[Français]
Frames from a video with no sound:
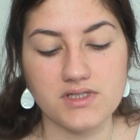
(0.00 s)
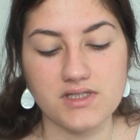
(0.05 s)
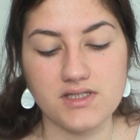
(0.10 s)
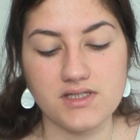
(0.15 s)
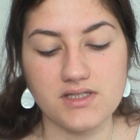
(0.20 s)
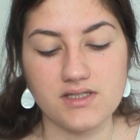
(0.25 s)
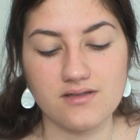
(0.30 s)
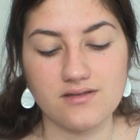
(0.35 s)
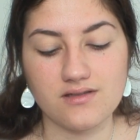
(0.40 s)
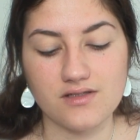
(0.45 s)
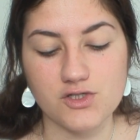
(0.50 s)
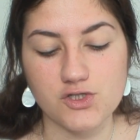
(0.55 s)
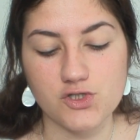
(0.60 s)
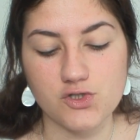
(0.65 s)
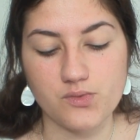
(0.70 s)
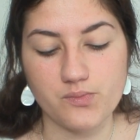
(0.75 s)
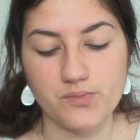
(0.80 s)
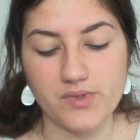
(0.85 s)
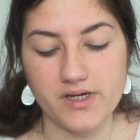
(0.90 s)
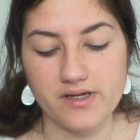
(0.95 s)
qui est un
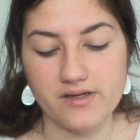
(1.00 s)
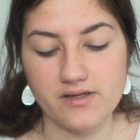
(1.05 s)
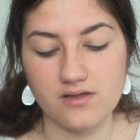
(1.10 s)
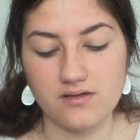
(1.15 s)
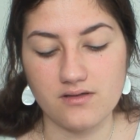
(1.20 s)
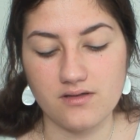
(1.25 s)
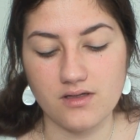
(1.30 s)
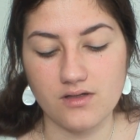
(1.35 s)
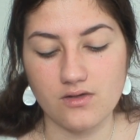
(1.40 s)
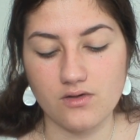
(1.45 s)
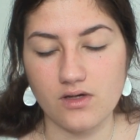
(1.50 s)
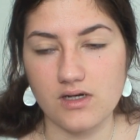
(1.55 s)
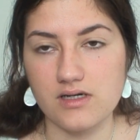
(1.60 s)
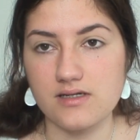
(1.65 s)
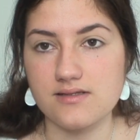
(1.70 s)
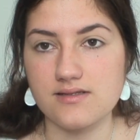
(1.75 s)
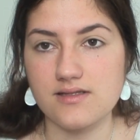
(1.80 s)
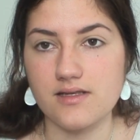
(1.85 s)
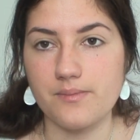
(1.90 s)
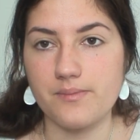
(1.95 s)
champagne. D'ailleurs,
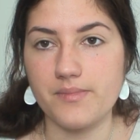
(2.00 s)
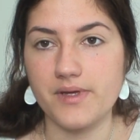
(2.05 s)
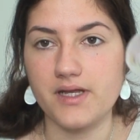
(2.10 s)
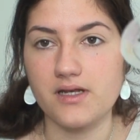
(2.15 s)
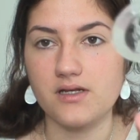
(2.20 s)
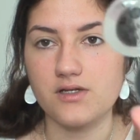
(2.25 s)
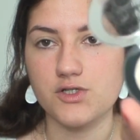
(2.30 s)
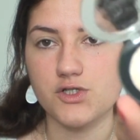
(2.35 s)
elle s'appelle